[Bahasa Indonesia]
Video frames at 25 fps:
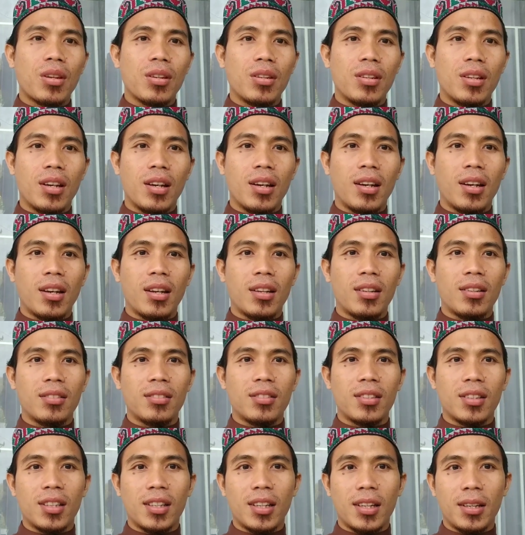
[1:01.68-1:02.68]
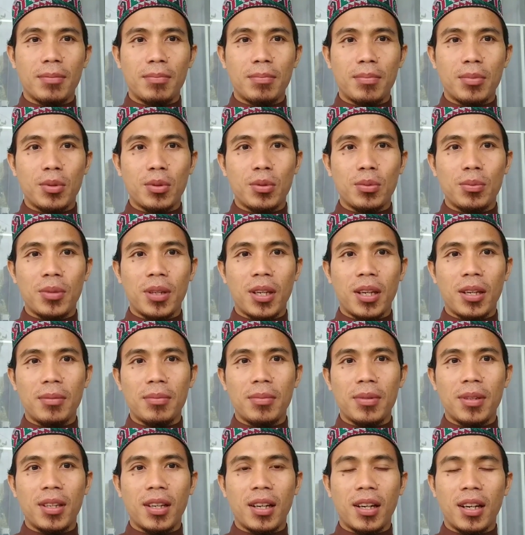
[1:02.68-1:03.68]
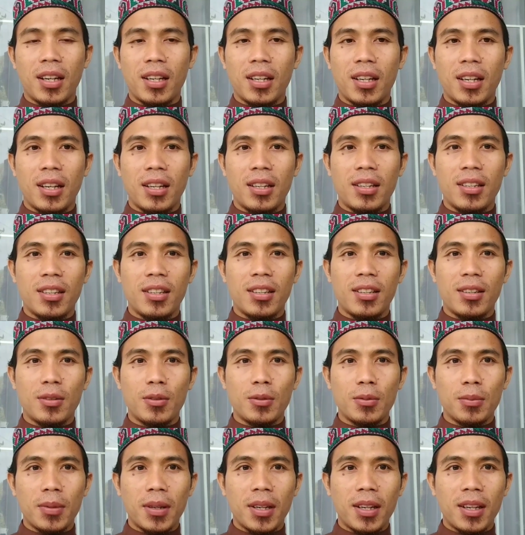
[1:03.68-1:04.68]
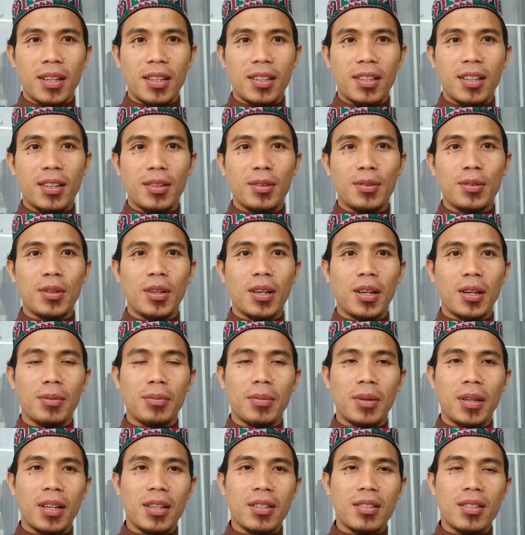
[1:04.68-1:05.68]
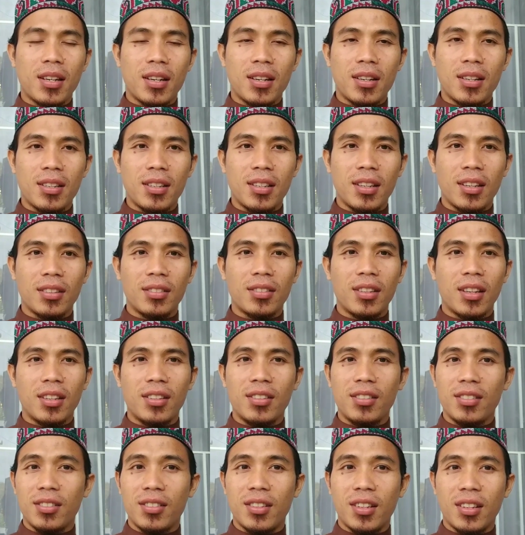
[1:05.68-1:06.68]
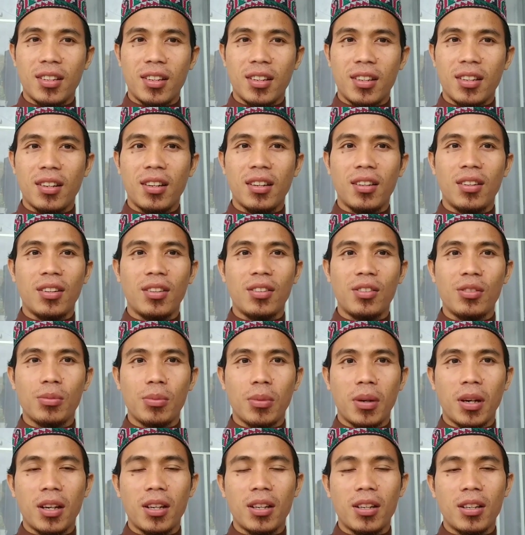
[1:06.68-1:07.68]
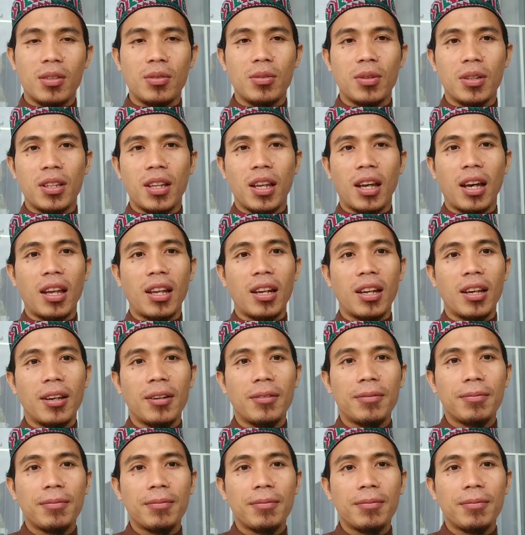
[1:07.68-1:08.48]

dan segenap umi abi yang ada di rumah dan juga kepada sabri yang saya cintai karena Allah Subhanahu wa taala.